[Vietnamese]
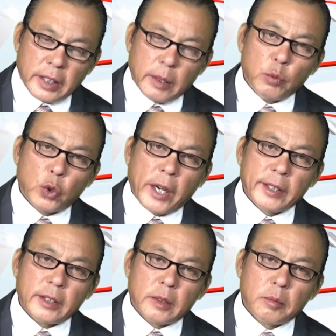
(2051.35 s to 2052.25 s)
kiểm
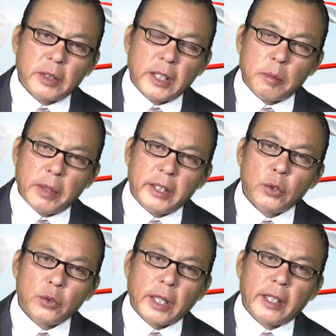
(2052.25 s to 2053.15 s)
soát được, bây giờ Mỹ
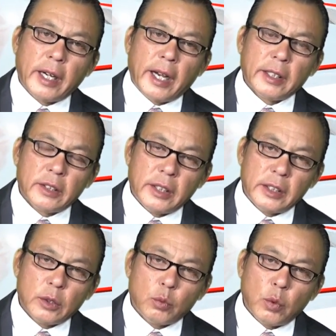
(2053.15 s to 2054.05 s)
rút tay ra cho
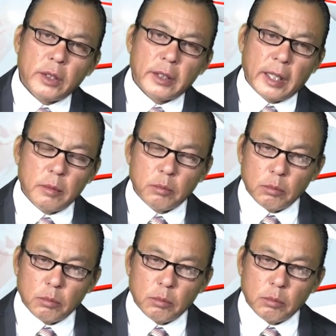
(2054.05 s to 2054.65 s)
nên Trung Quốc đã